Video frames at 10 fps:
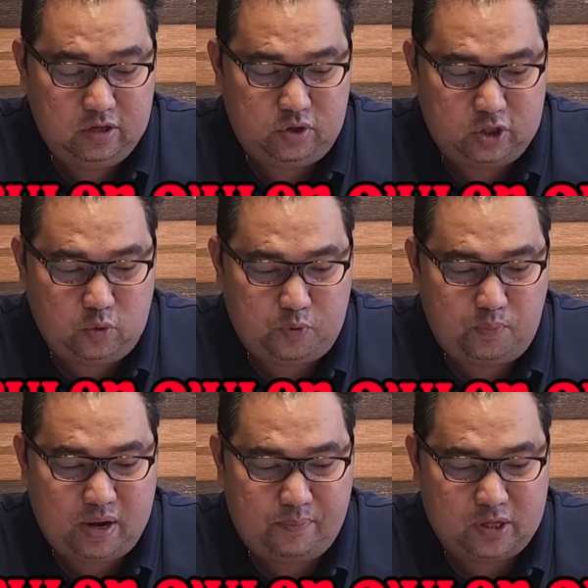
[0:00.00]
So ito
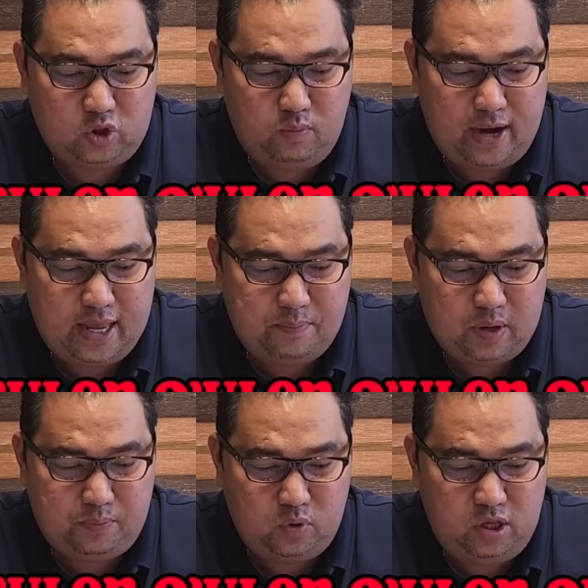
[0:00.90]
po, papatubayan
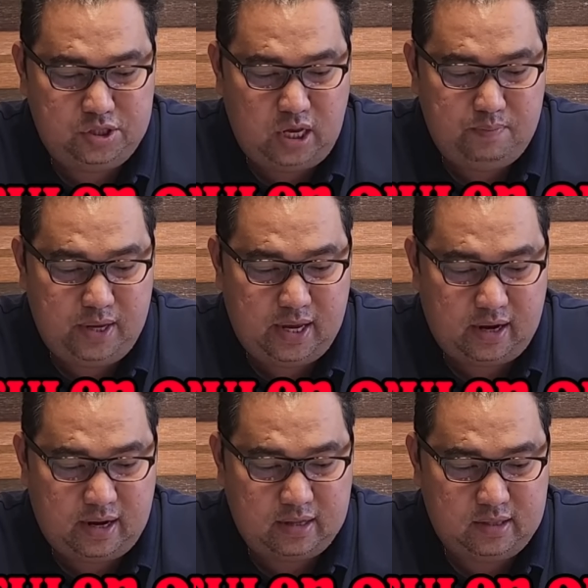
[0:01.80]
pa po ni JB
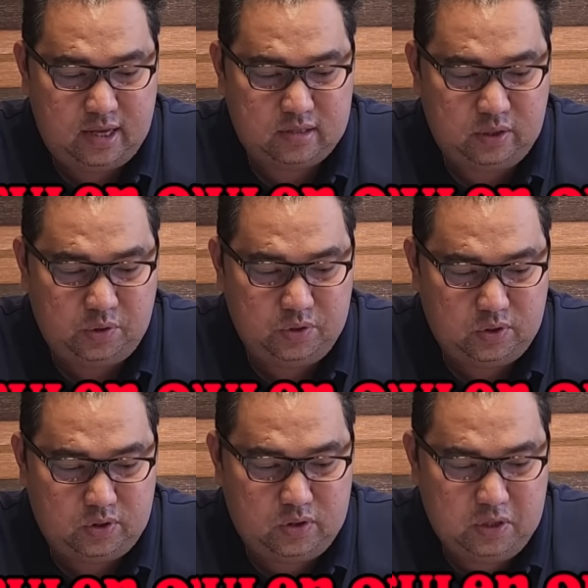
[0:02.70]
Hernandez, ni
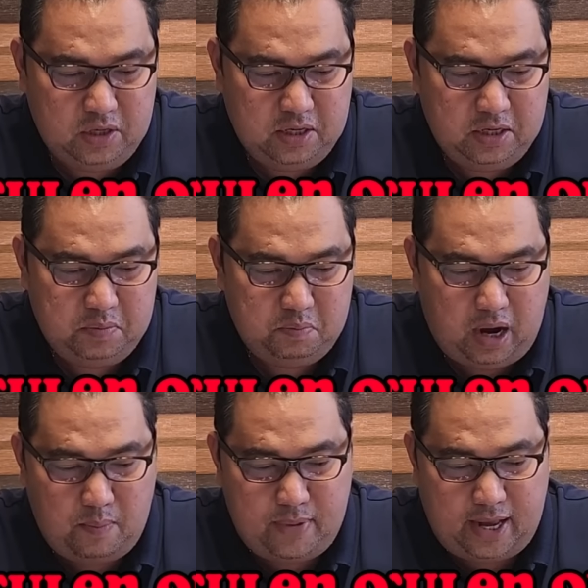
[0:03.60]
Uno.
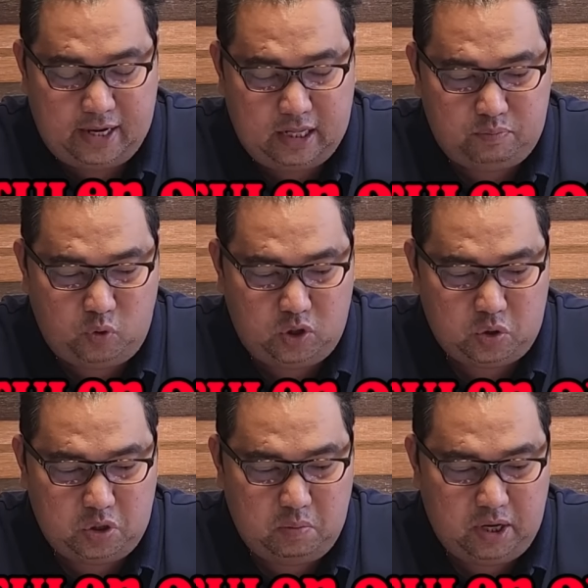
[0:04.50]
Baka ma-irate po
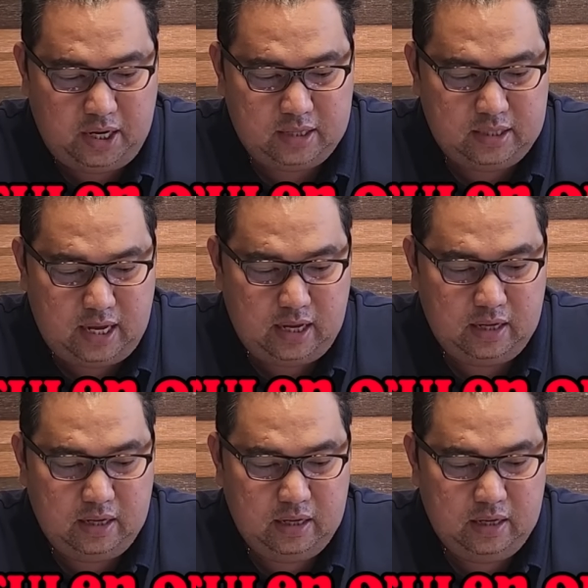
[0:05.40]
ito ng maganda.
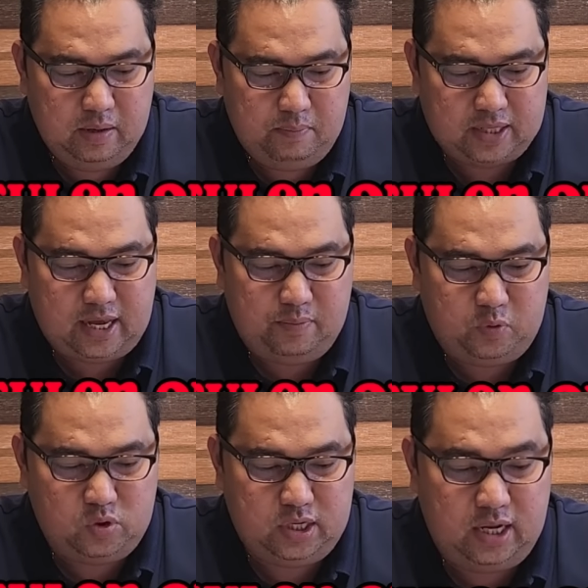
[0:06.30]
Patay
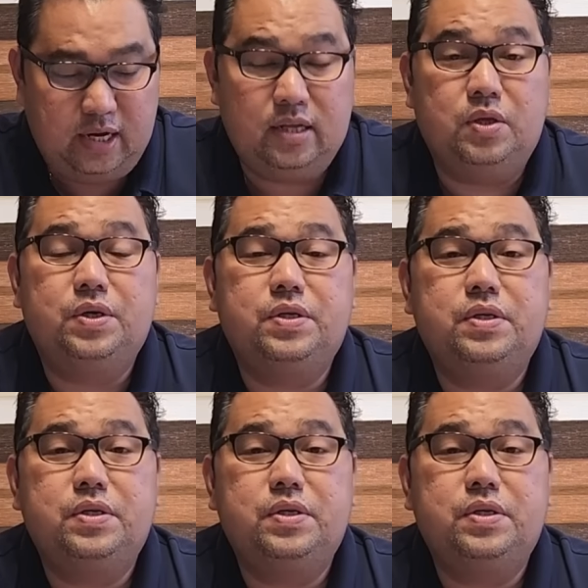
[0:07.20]
po sila rito.